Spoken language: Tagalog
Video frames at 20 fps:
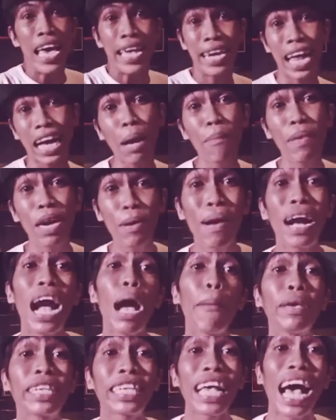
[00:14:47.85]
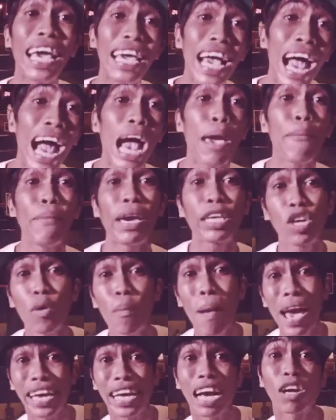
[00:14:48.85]
na kaming mga Bisaya ay medyo
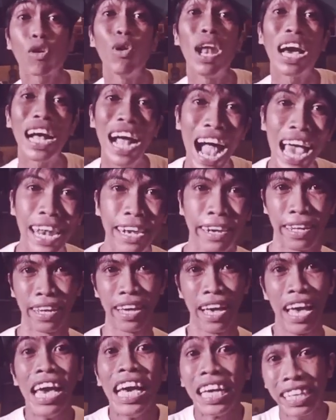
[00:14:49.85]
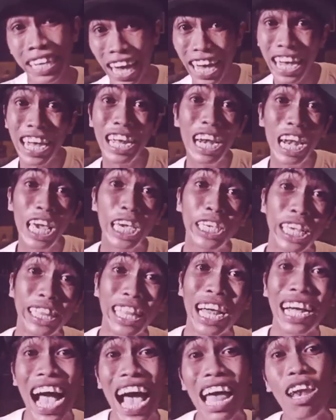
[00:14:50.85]
may kakulangan sa English at
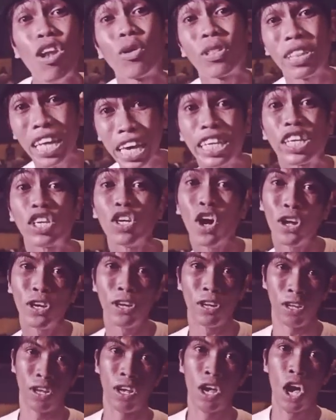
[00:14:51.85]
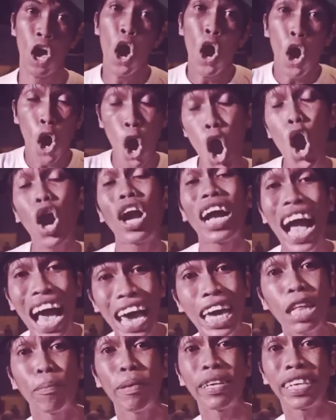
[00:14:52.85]
Tagalog diction o
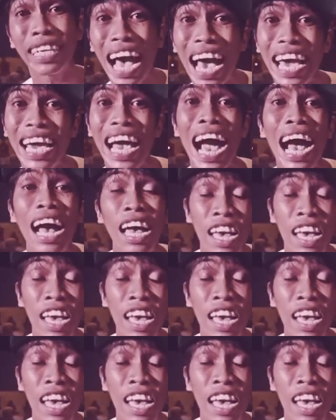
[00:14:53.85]
kahit Bisaya,